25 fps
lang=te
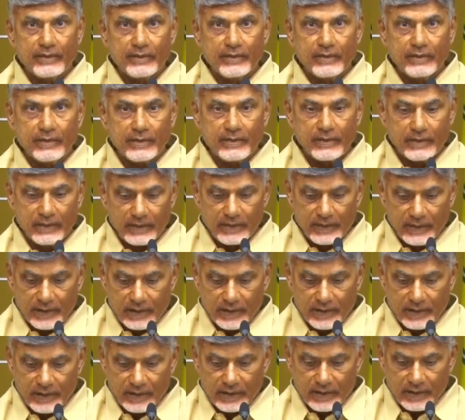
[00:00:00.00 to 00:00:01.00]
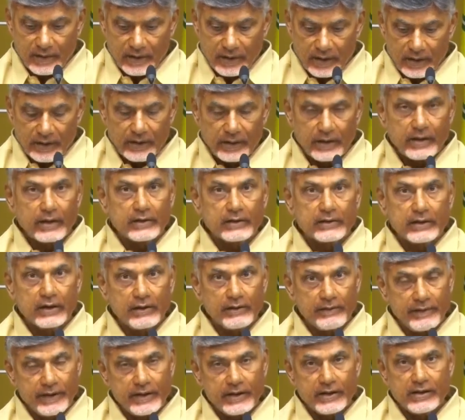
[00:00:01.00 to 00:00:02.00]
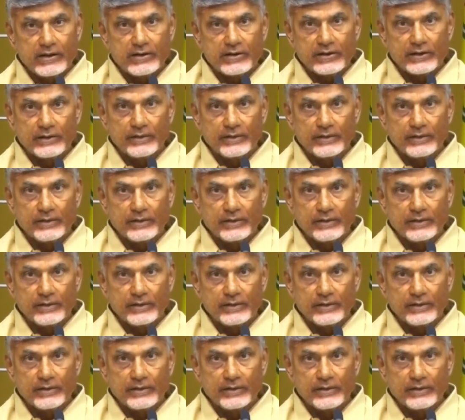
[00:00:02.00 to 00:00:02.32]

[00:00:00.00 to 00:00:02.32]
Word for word: టీడీపీకి ఆదరణ తగ్గడంతో ఈనాడు